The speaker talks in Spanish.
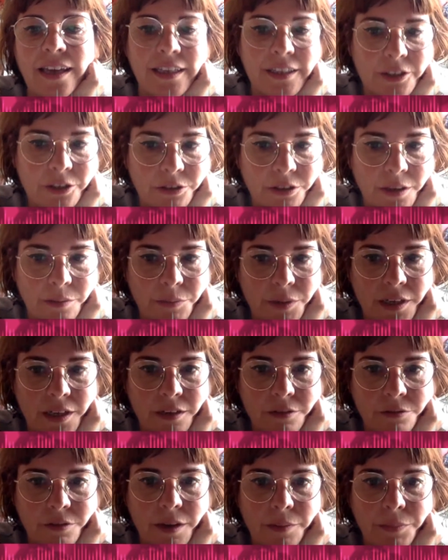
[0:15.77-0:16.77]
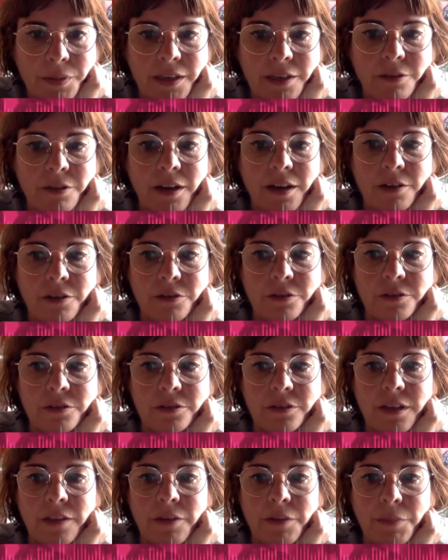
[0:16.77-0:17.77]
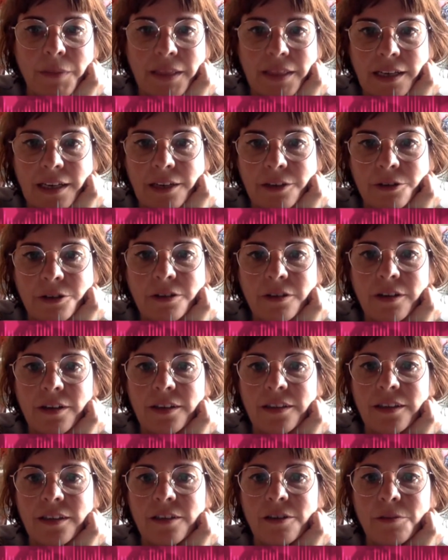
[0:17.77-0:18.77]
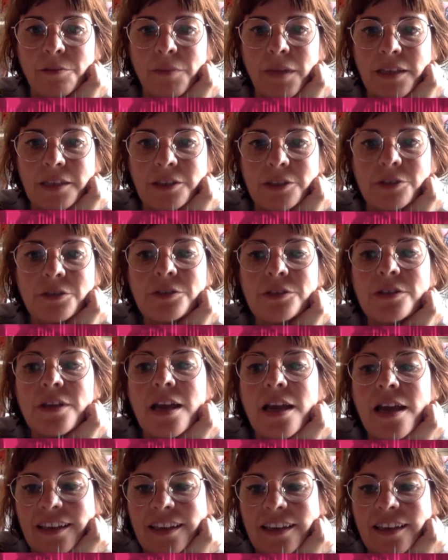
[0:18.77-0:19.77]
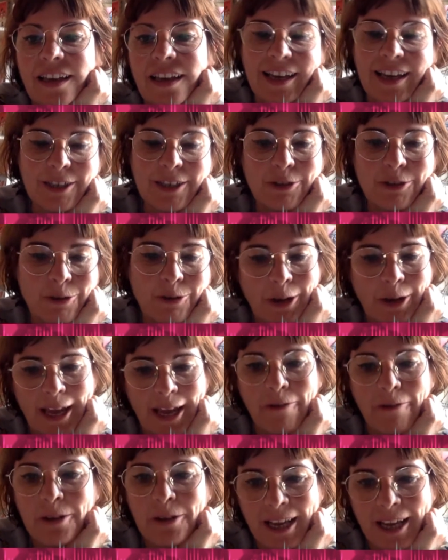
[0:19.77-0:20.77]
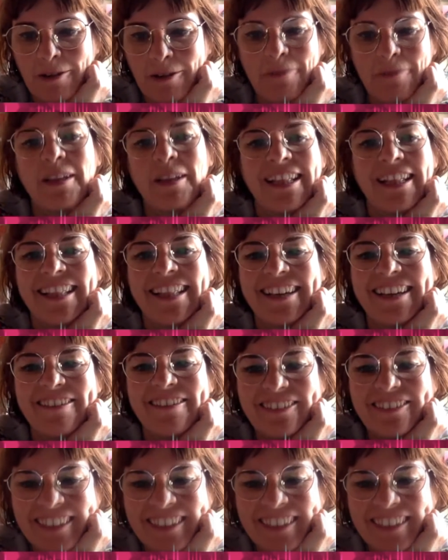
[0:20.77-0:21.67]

he hecho también alguna película con David Pantaleón, Rendir los Machos y eso es lo que hago, ya lo que me dedico.